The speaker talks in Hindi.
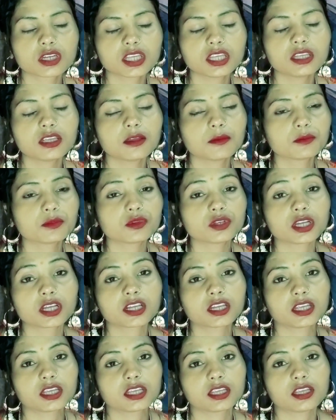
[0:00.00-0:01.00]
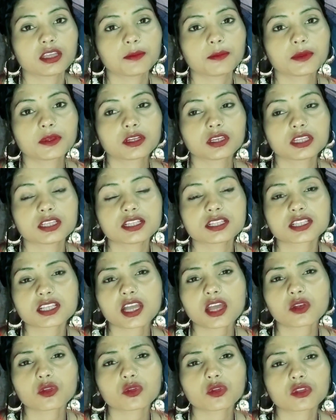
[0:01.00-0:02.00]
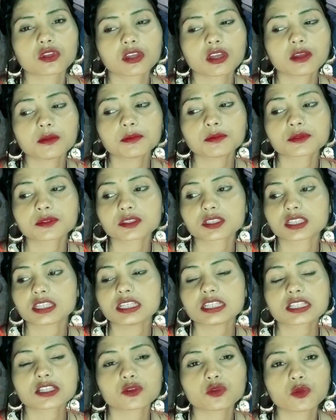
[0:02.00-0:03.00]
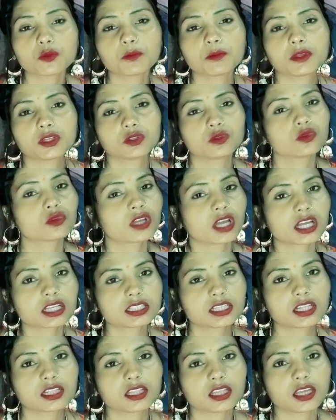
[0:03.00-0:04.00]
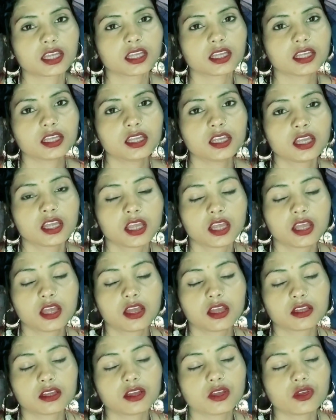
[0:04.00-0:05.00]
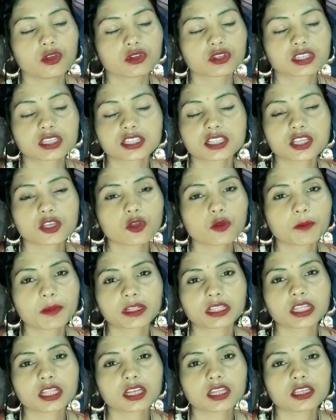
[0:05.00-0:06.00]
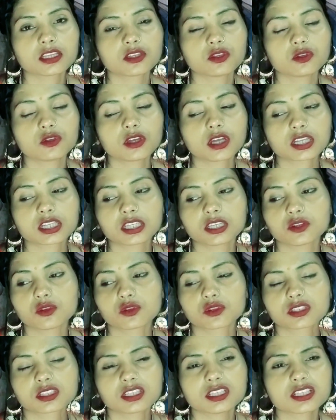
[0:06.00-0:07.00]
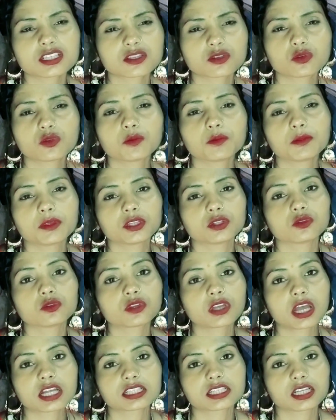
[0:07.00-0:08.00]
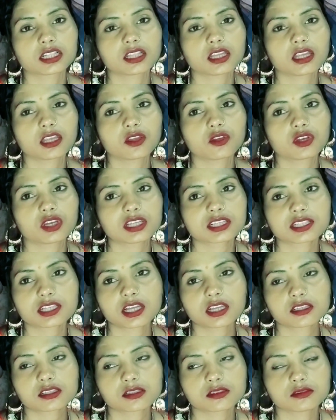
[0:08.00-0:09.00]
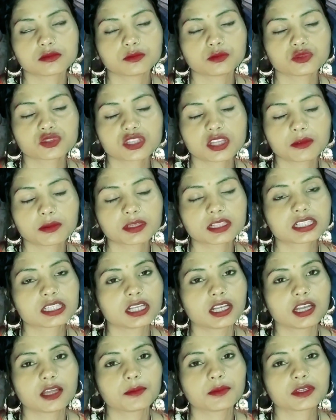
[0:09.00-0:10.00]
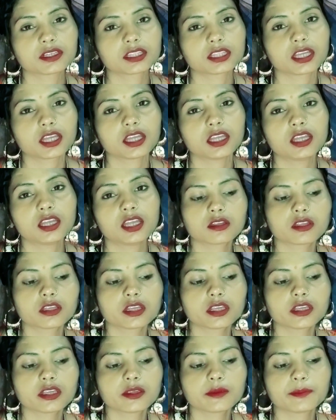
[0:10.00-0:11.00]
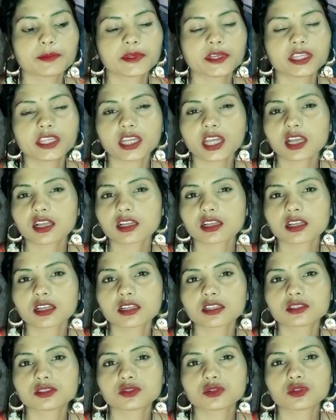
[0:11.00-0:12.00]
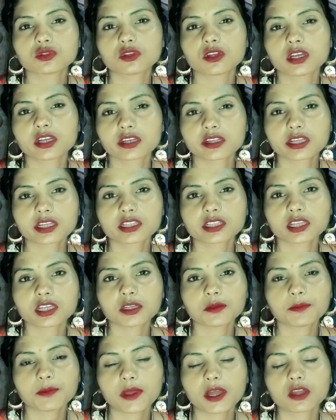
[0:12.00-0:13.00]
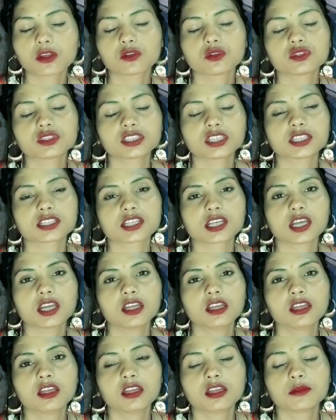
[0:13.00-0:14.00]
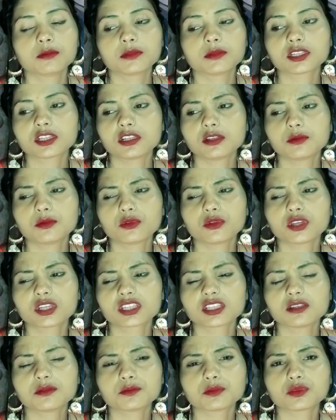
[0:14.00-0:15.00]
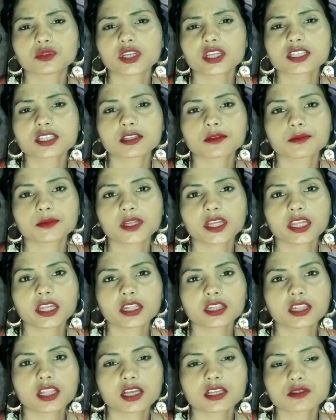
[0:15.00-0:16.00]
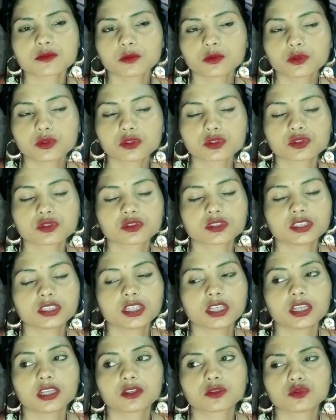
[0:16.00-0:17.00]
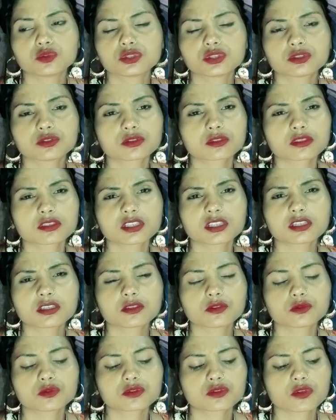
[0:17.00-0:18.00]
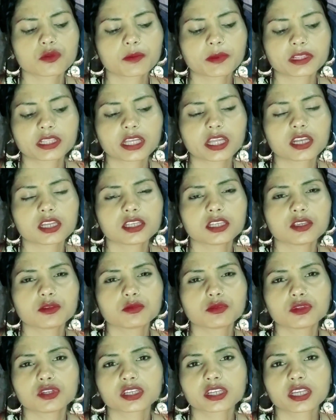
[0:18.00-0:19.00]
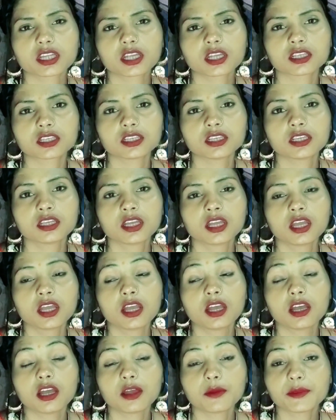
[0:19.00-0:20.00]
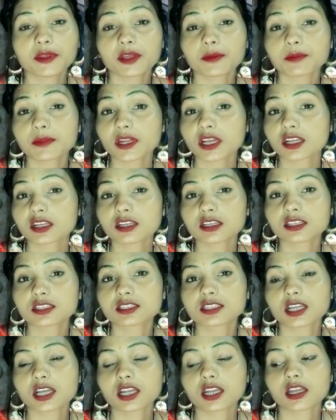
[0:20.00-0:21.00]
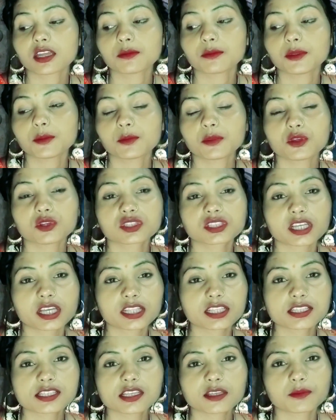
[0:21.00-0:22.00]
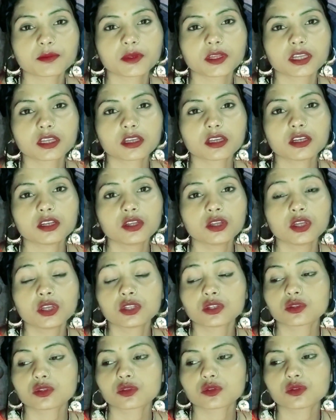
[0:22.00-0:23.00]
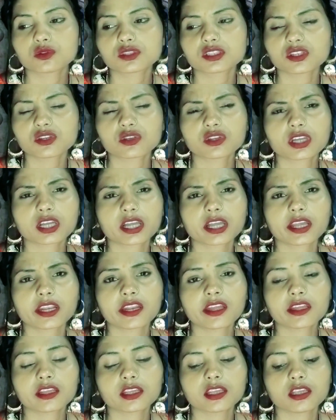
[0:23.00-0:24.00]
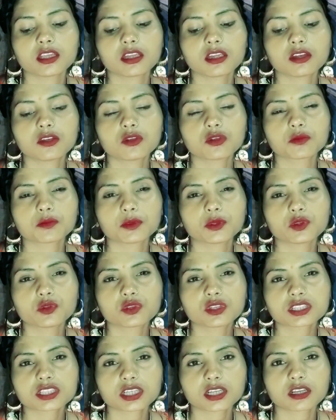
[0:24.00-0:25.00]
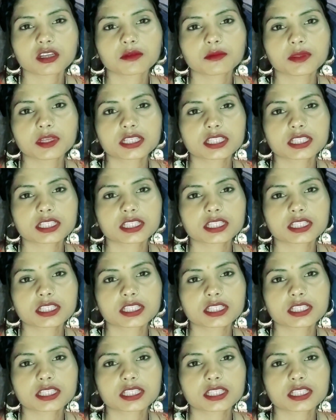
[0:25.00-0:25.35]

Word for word: को नहीं हम बुरा कहेंगे पर इंसान को कब किस रूप में दुख आ जाता है और किसी को पता नहीं कि वो आखिर वो किस रूप में दुख आ जाता है और ऐसा मुसीबत झेलना पड़ता है ए, प्रिया का जो हरकत है पागलों जैसा मतलब वो एकदम पूरा से अपना याददाश्त भूल चुकी है कुछ उसके उसको पता नहीं है बोल रही है कि हमें अपना घर जाना है हमें पहुंचा दीजिए अपने घर तो कुछ लोग का कहना है कि ये लोग व्यू के चक्कर